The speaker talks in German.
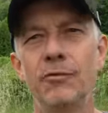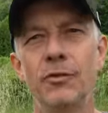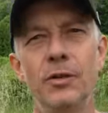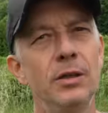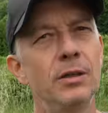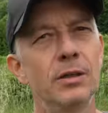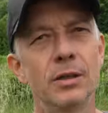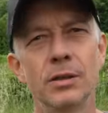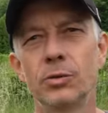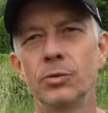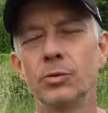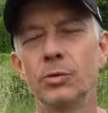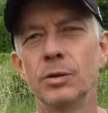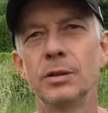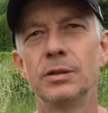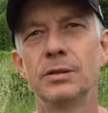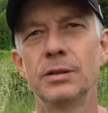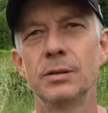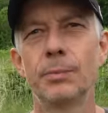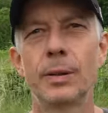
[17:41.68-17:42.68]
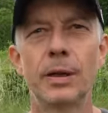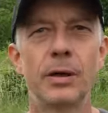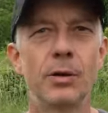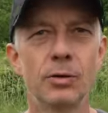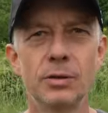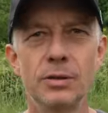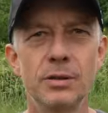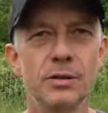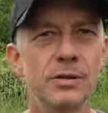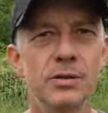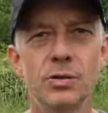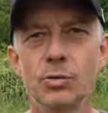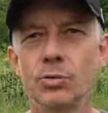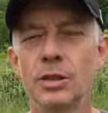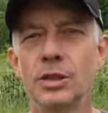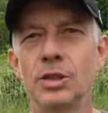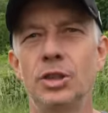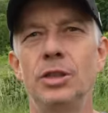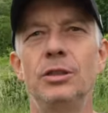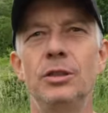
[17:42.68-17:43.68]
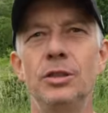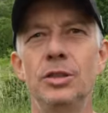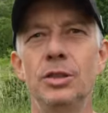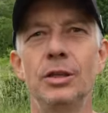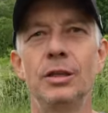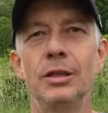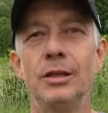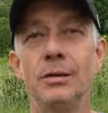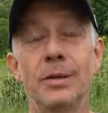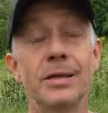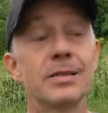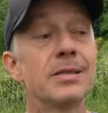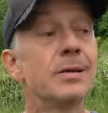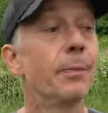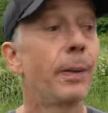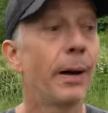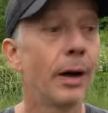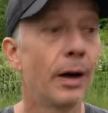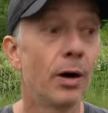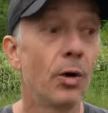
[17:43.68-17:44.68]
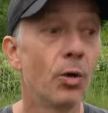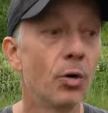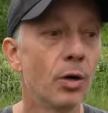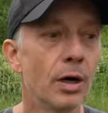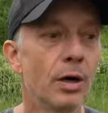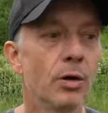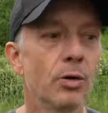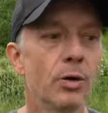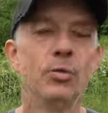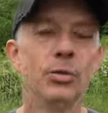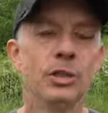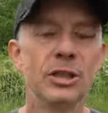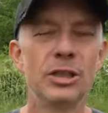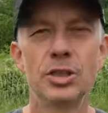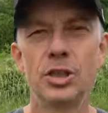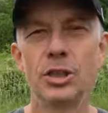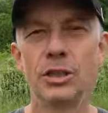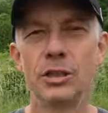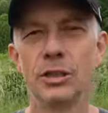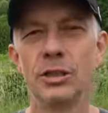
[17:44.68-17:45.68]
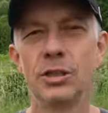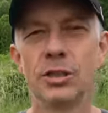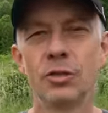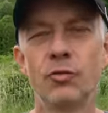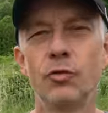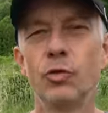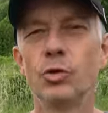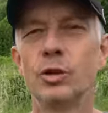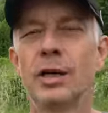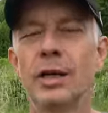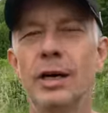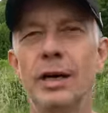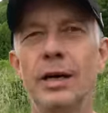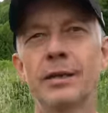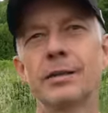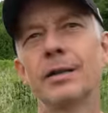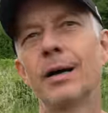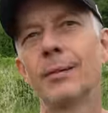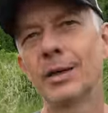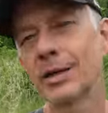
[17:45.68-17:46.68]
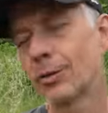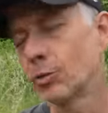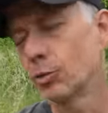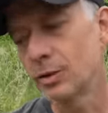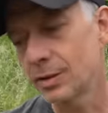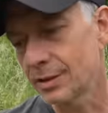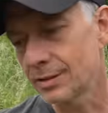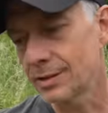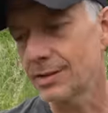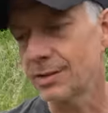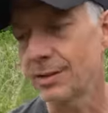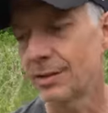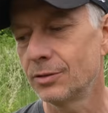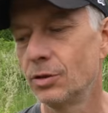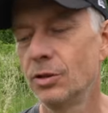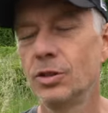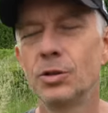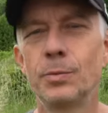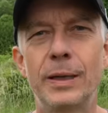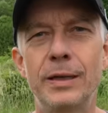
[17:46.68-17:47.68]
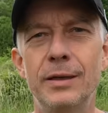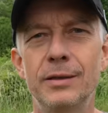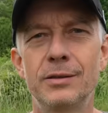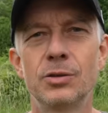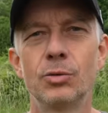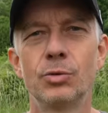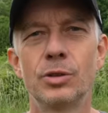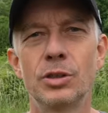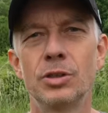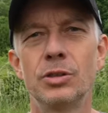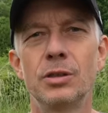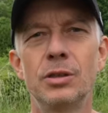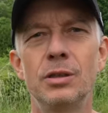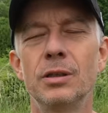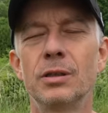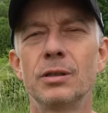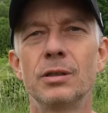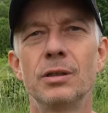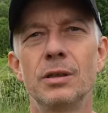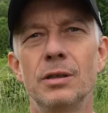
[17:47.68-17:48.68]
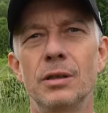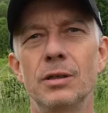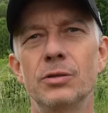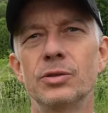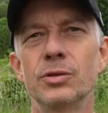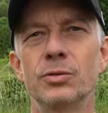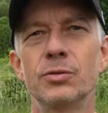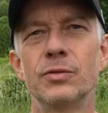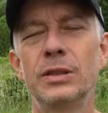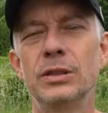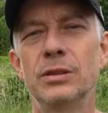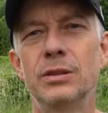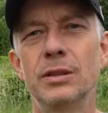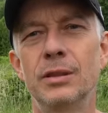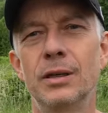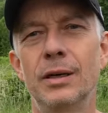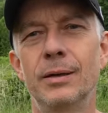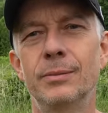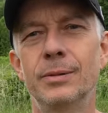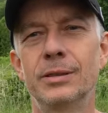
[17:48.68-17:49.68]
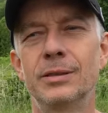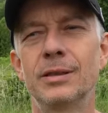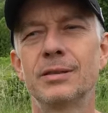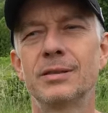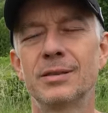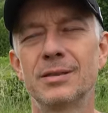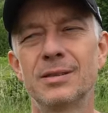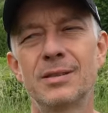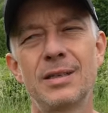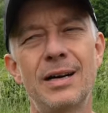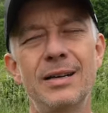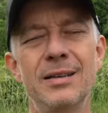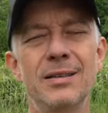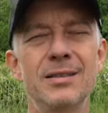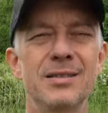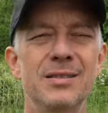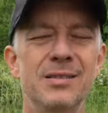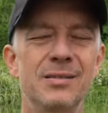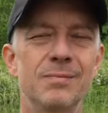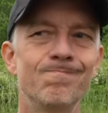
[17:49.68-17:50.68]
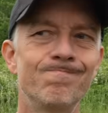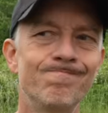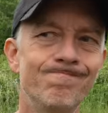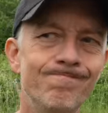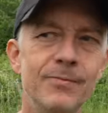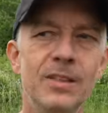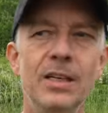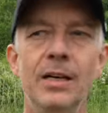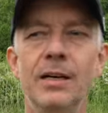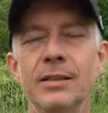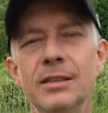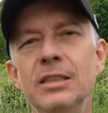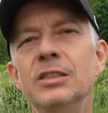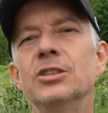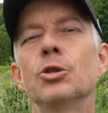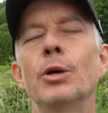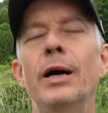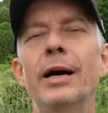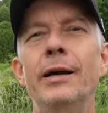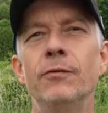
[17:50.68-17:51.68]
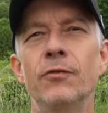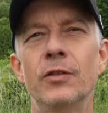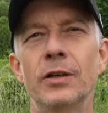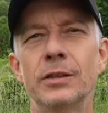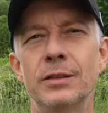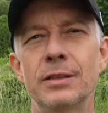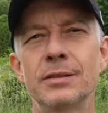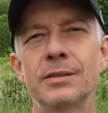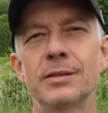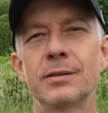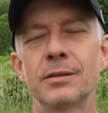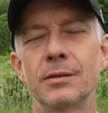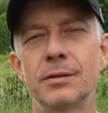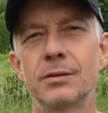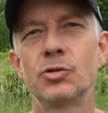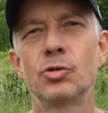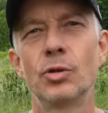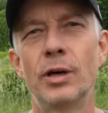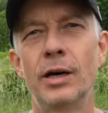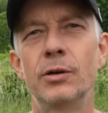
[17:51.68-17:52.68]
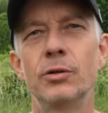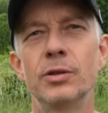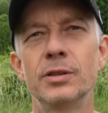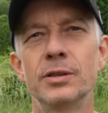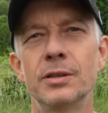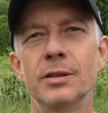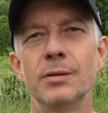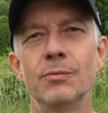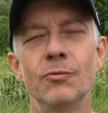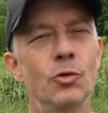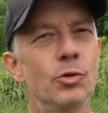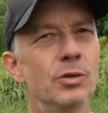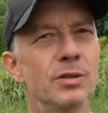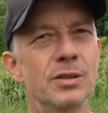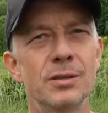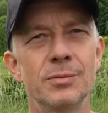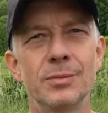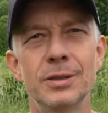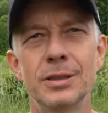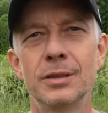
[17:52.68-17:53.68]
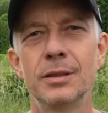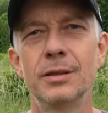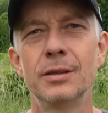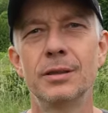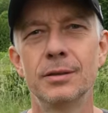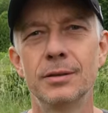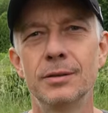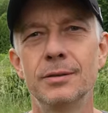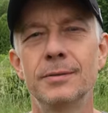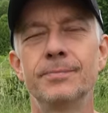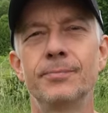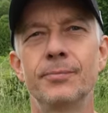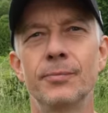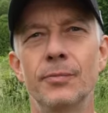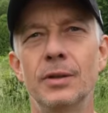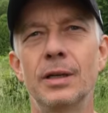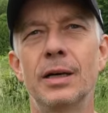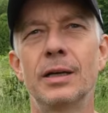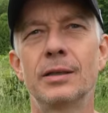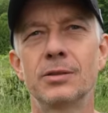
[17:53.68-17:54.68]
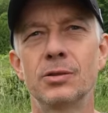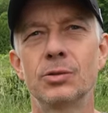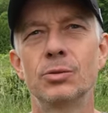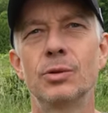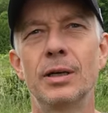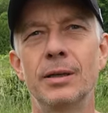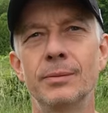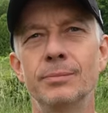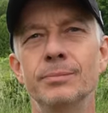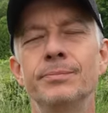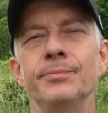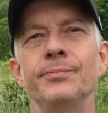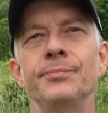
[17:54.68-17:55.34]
Winterruhe, sie braucht dieses unterschiedliche Klima, sie braucht auch unterschiedliche Futterarten. Aber gut, das ist natürlich bei exotischen Tieren genauso wichtig. Aber das ist alles ja nicht so einfach, das zu Hause im Wohnzimmer ähm, nachzuahmen.